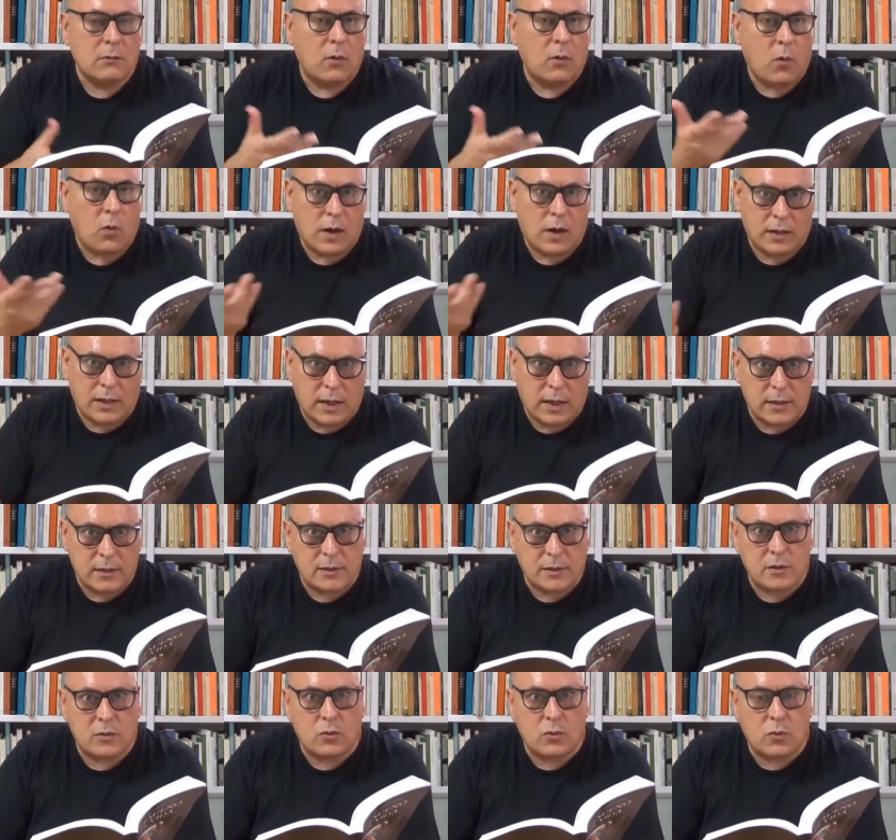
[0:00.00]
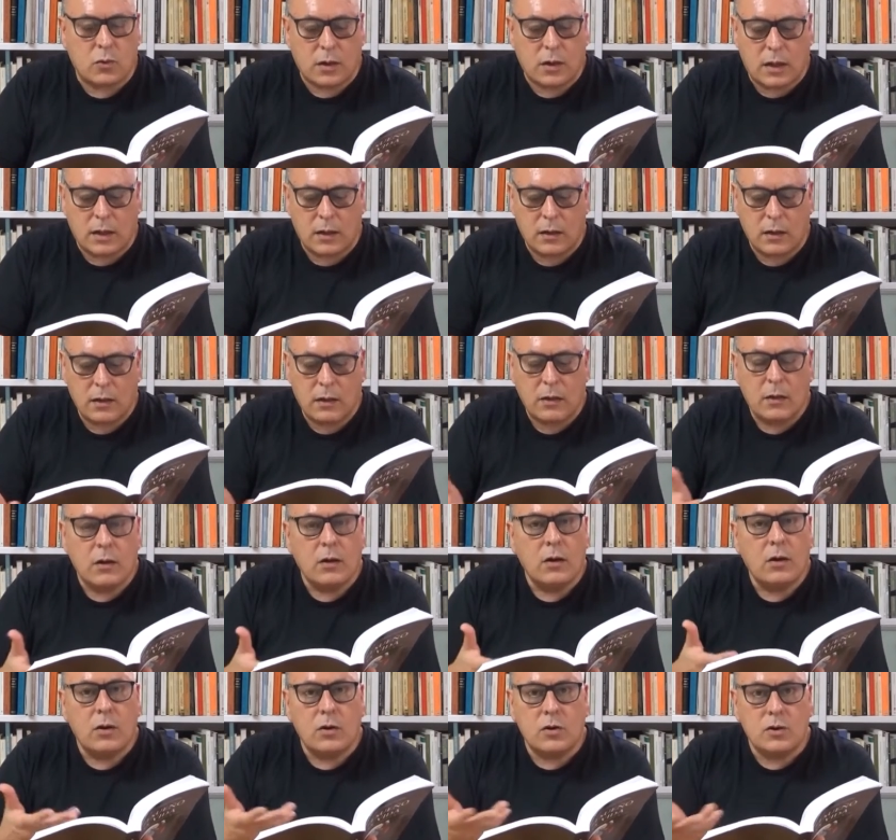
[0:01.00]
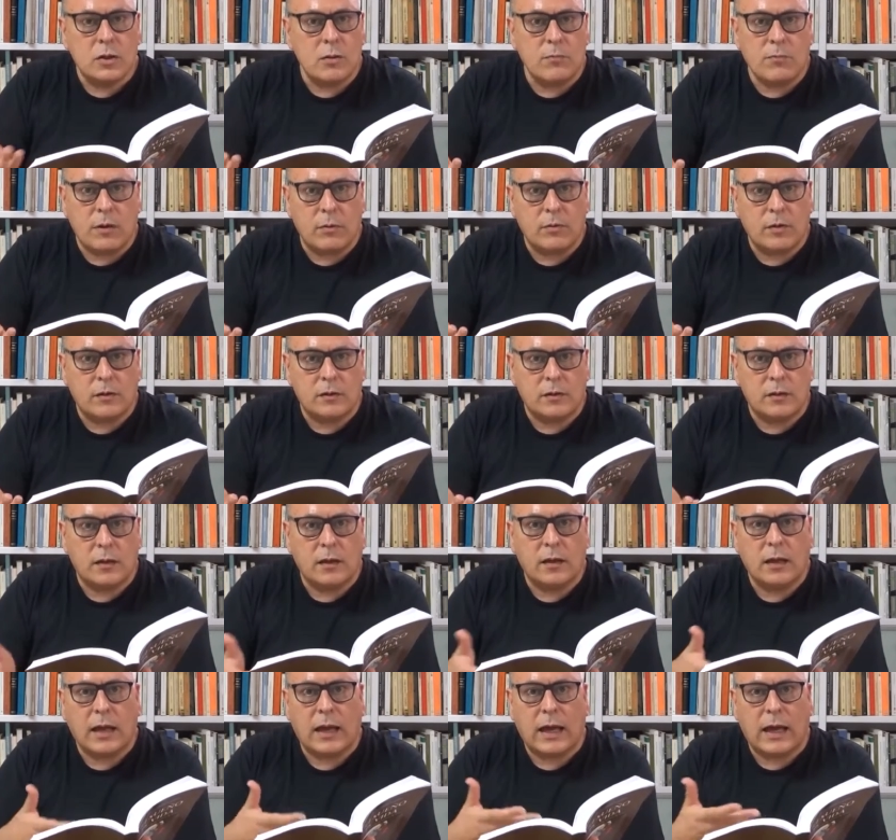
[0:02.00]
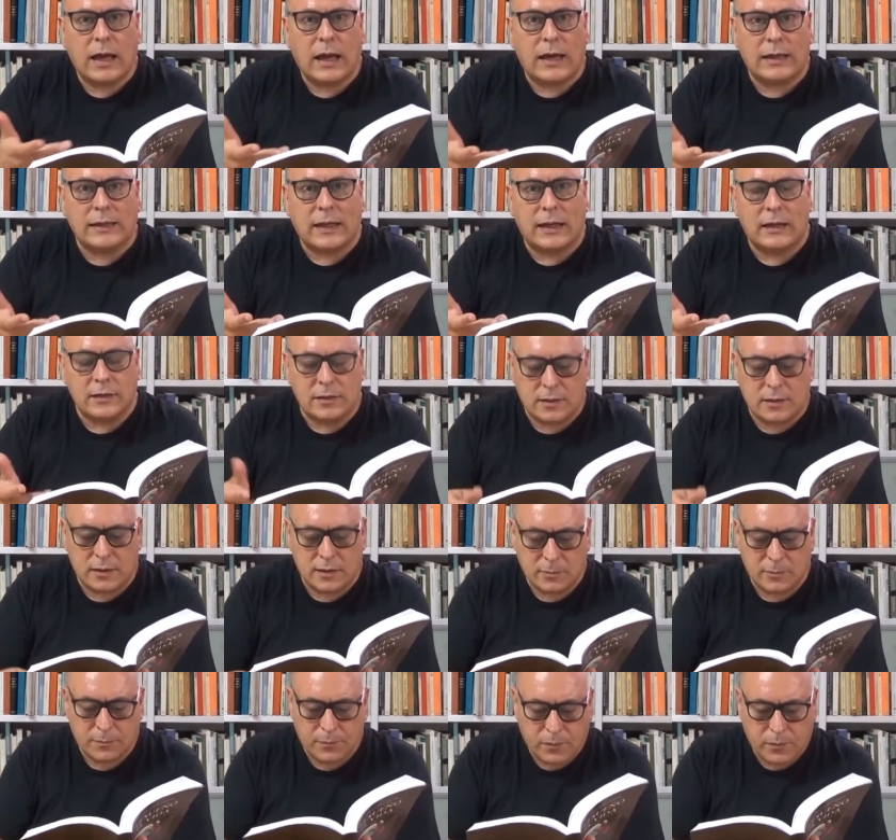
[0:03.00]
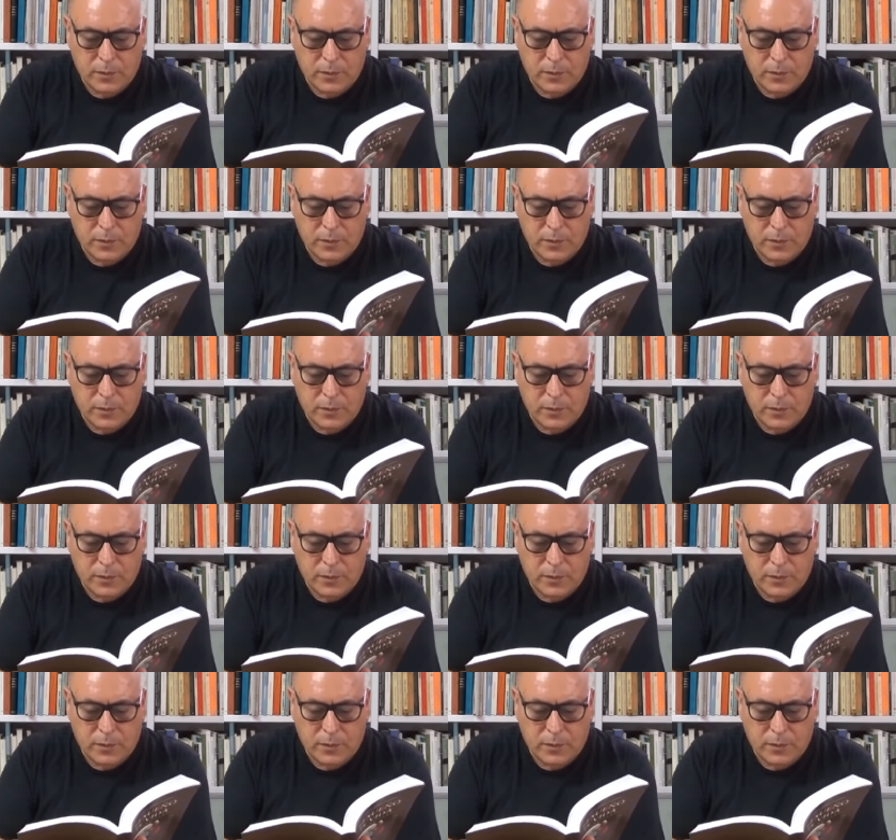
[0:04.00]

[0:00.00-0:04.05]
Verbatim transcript: o análisis surreal, o simplemente análisis.